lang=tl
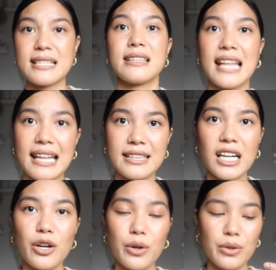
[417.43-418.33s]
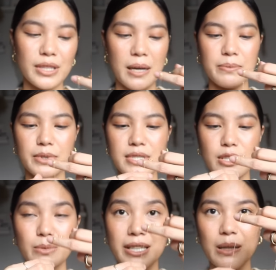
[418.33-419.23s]
Kasi tanda ko, tapos
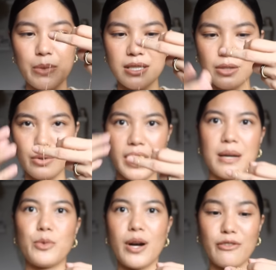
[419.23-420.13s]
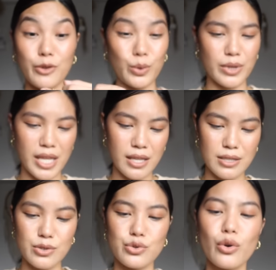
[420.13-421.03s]
sobrang nipis nito, kaya mukhang floating.
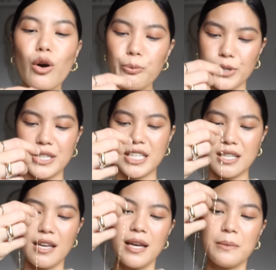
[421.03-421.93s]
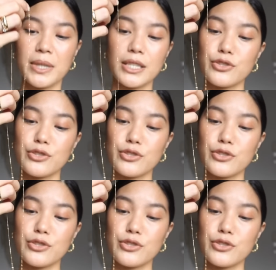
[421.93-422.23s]
It's so pretty, but